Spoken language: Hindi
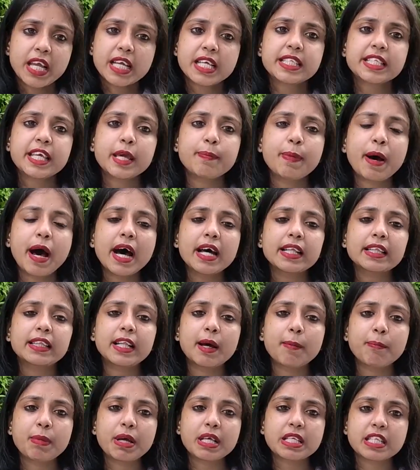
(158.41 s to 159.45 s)
इसके बाद
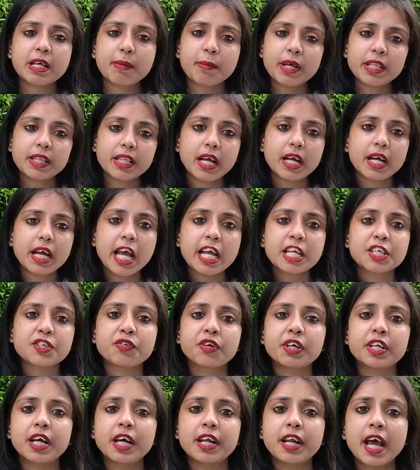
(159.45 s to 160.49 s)
लंबे समय तक
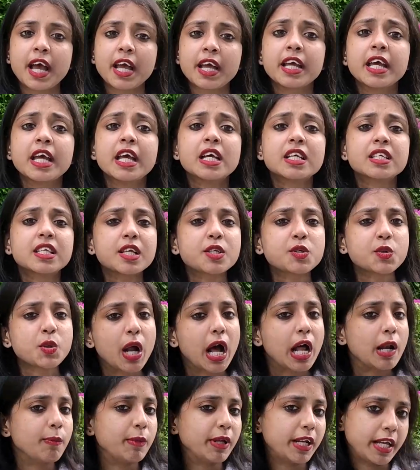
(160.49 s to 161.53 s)
ऐश्वर्या राय
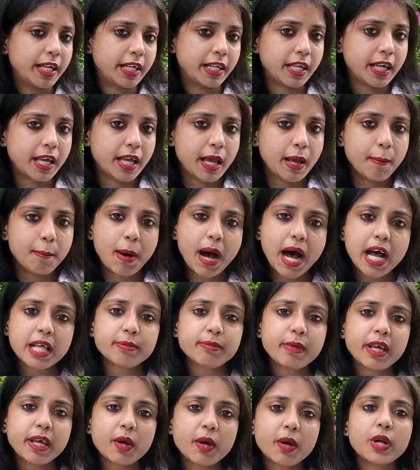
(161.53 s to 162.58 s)
ससुराल में रही
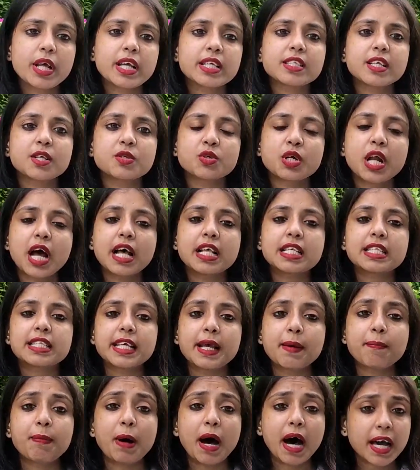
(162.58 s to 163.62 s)
बाद में उन्हें ससुराल
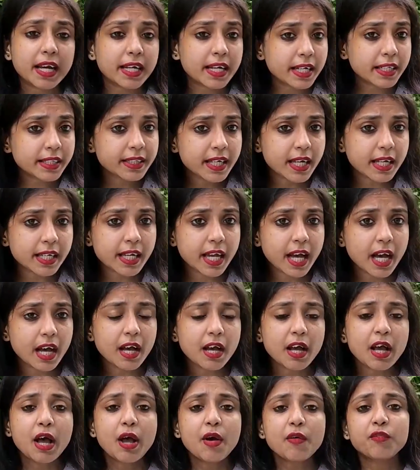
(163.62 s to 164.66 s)
से बाहर कर दिया गया
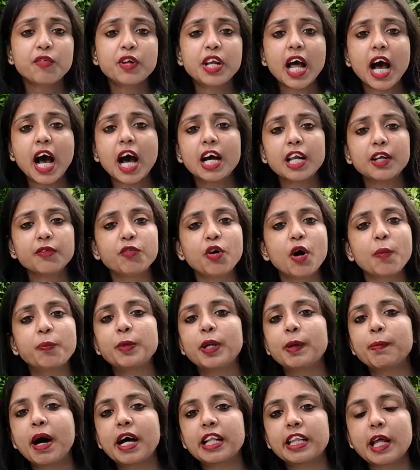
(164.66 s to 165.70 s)
फिलहाल वो
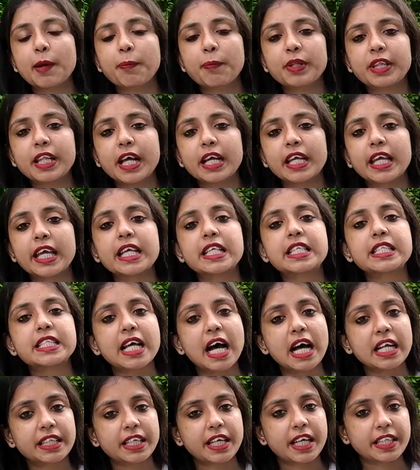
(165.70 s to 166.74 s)
अपने माता पिता के
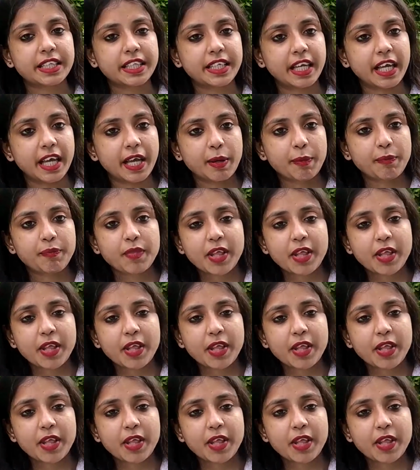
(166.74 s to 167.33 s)
साथ रहती है